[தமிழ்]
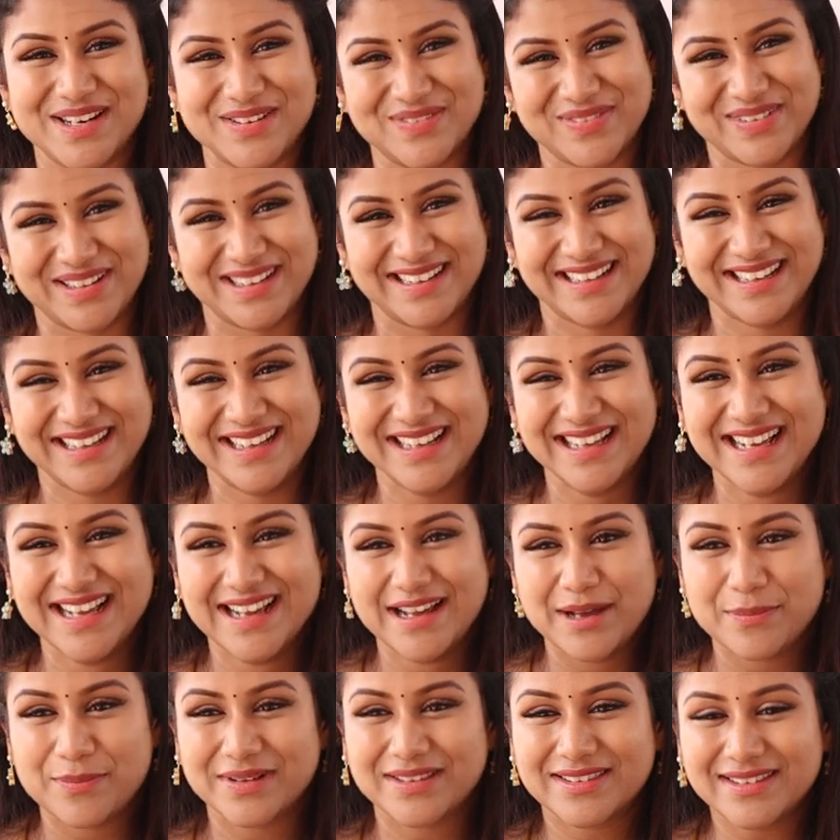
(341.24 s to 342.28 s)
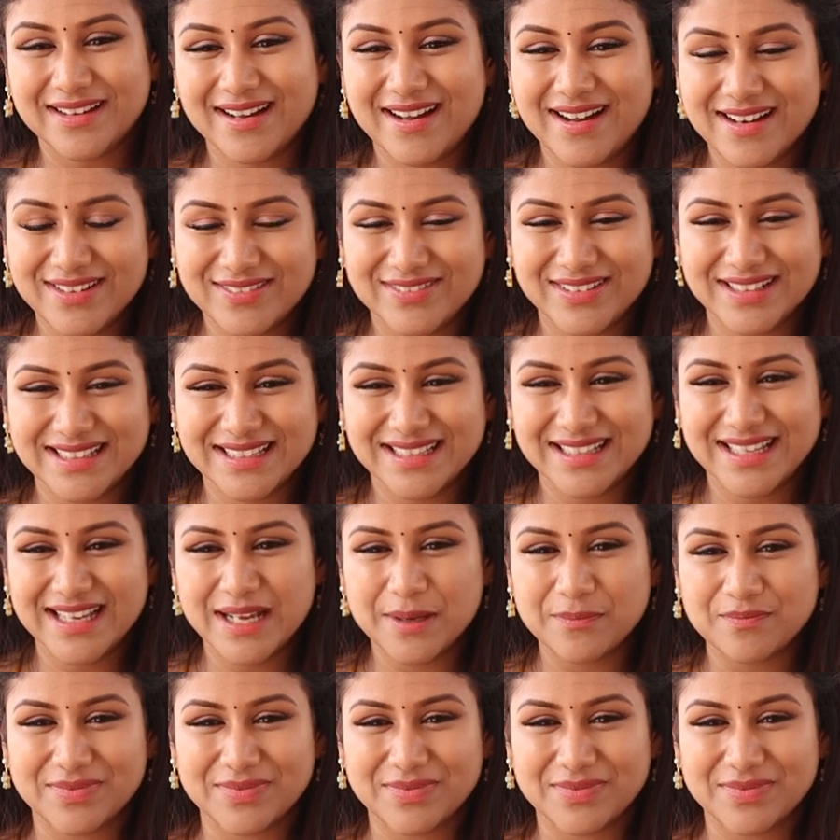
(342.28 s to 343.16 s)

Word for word: மாதிரி பண்ணேன் பண்ணேன் இப்போ தேர்ட் வந்து